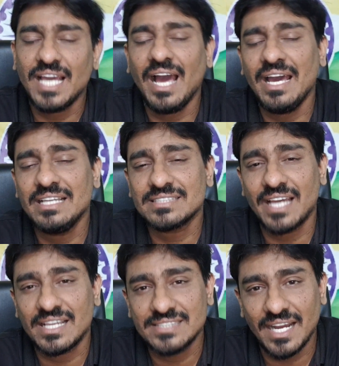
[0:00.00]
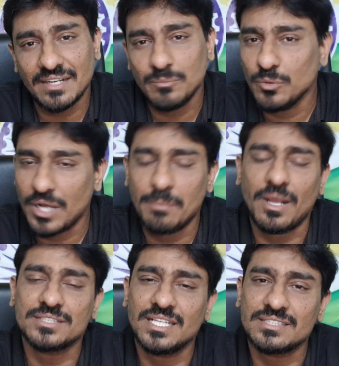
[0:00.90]
क्या है इसका एग्जैक्ट पूरा
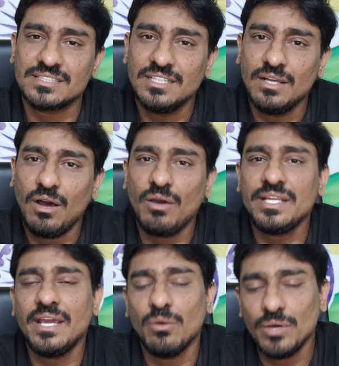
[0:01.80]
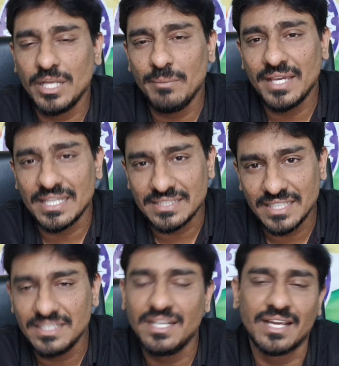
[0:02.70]
प्रोसेस और ये होने में
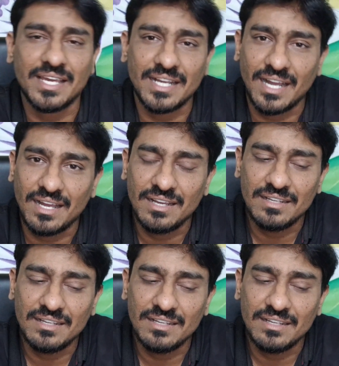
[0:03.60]
कितने दिन लगेगा